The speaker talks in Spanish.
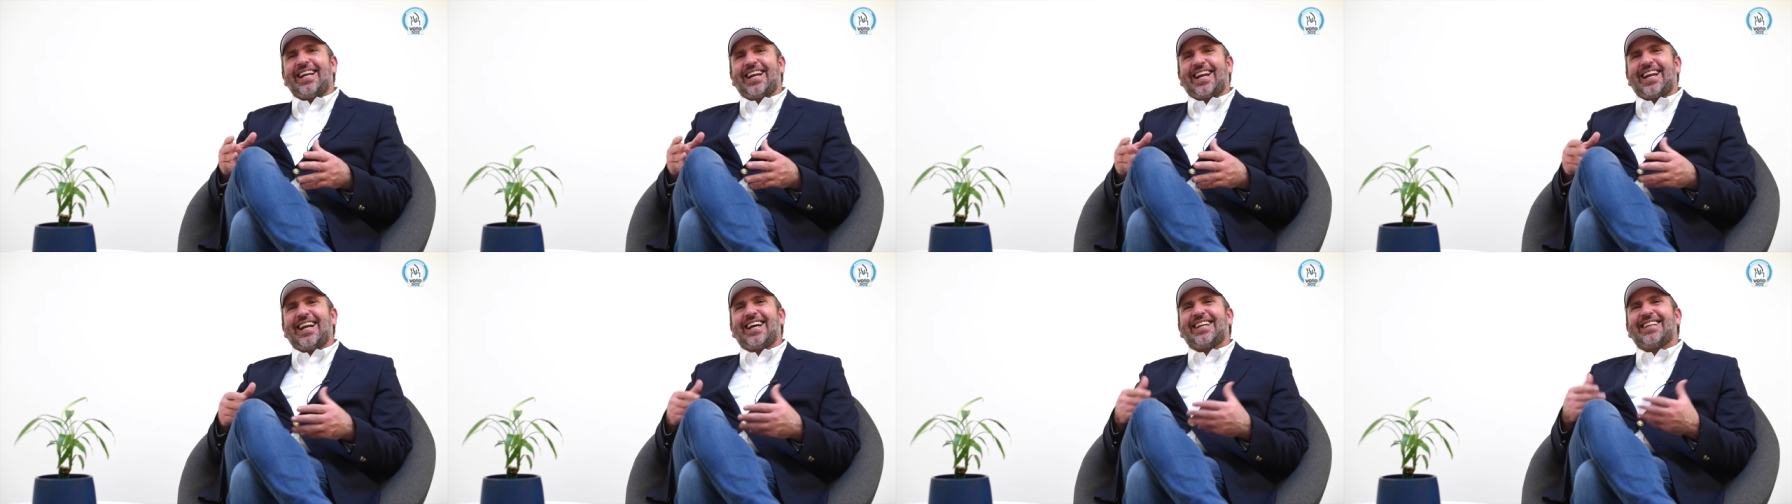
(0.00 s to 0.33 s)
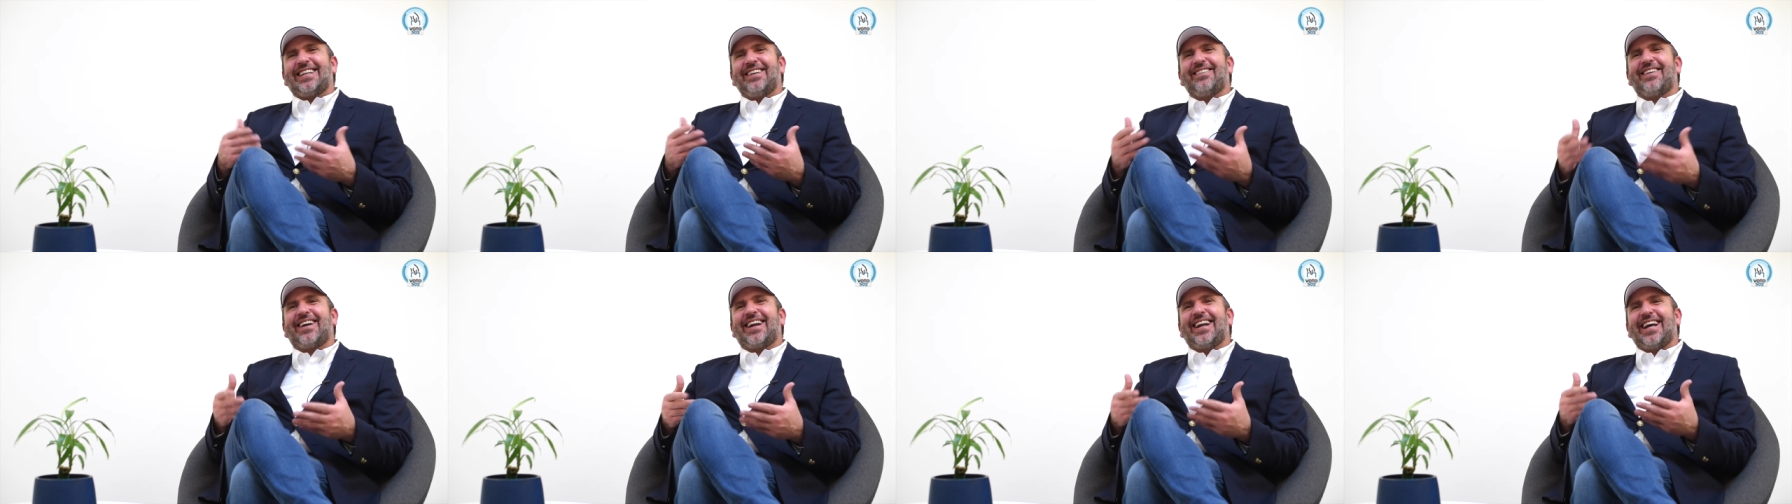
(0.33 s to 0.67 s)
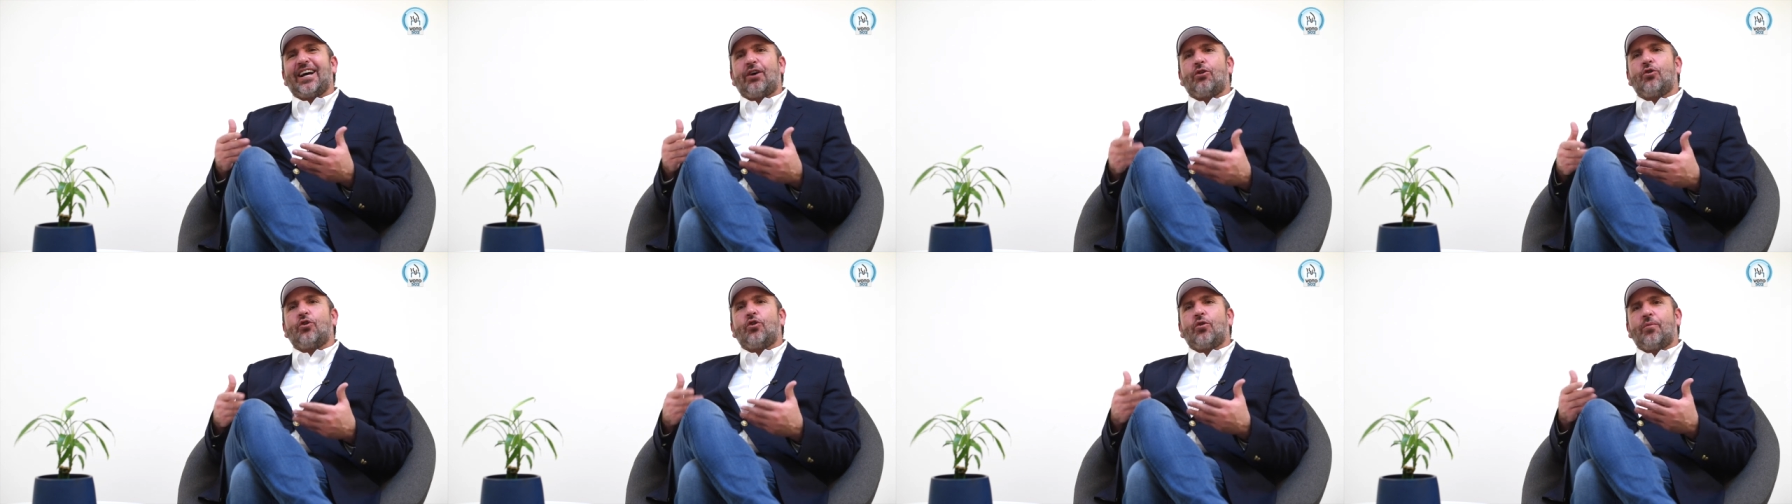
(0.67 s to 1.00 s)
y reactivar la
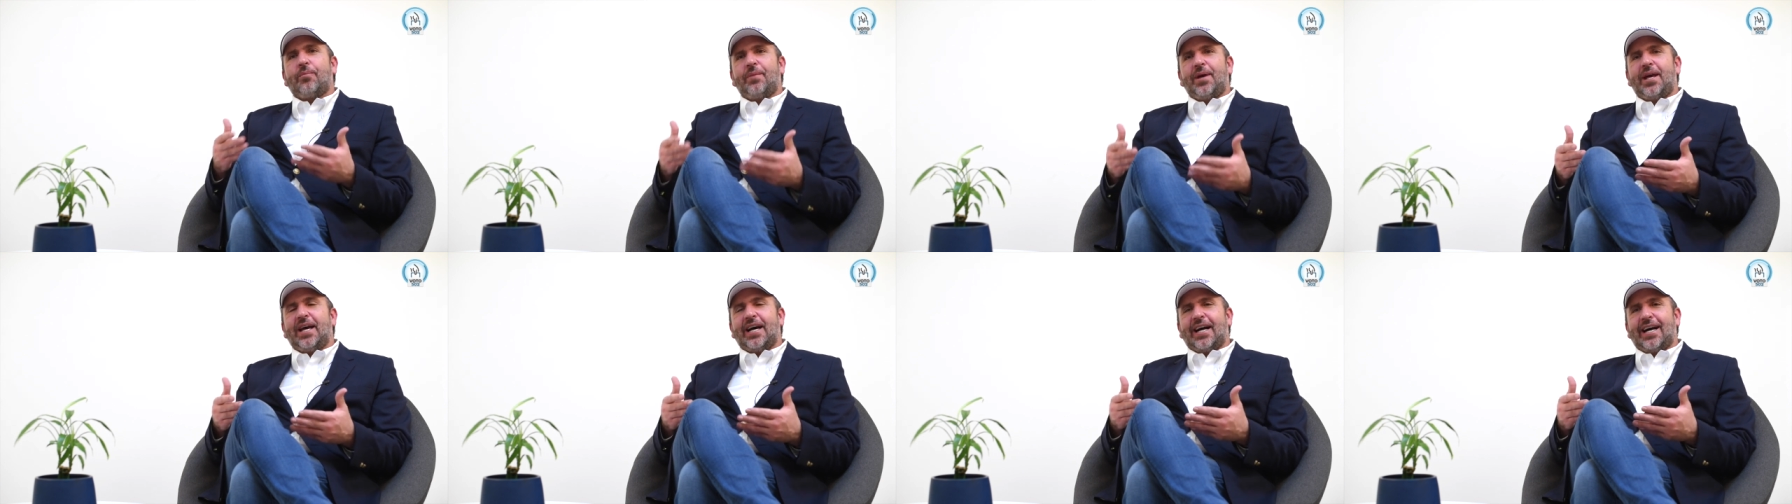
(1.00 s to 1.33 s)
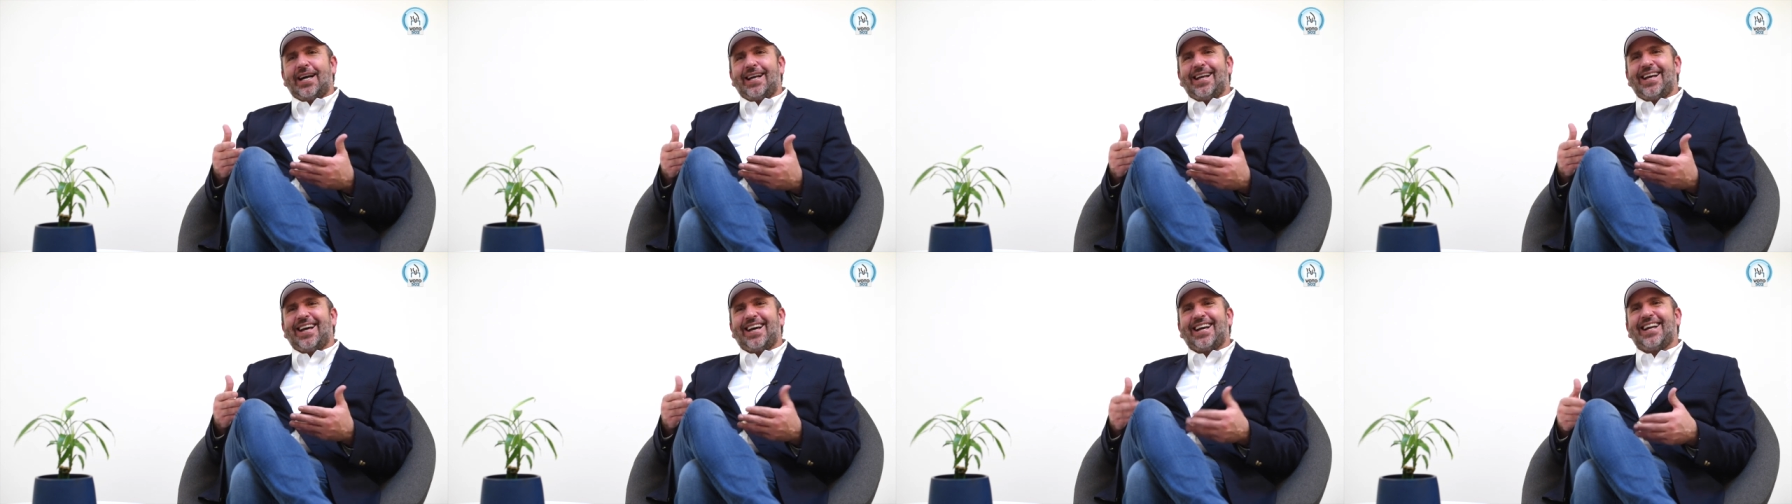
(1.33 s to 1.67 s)
economía y